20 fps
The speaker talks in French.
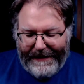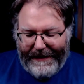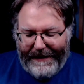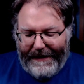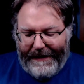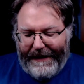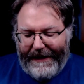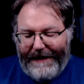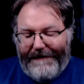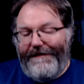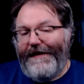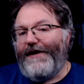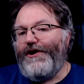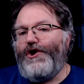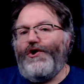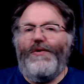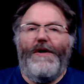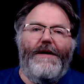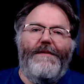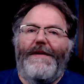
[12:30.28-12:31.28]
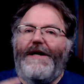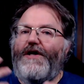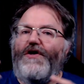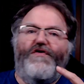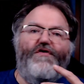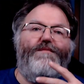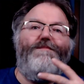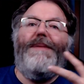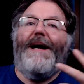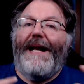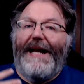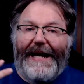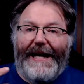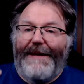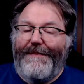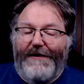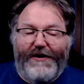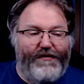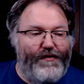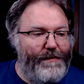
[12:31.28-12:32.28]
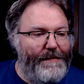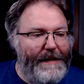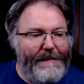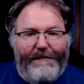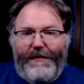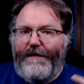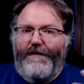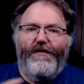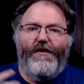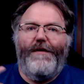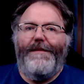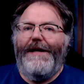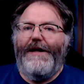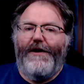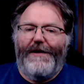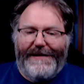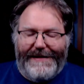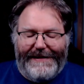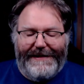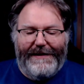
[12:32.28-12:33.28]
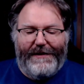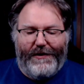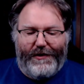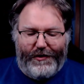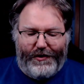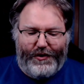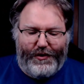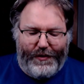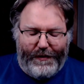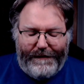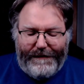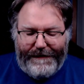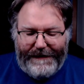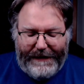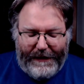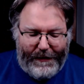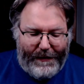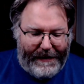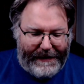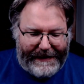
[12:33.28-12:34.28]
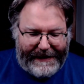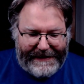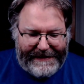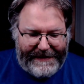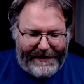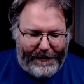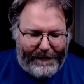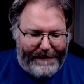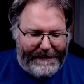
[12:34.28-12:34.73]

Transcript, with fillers: Éventuellement, je vous parlerai, parce je ne veux même pas vous nommer le titre du jeu vidéo en question,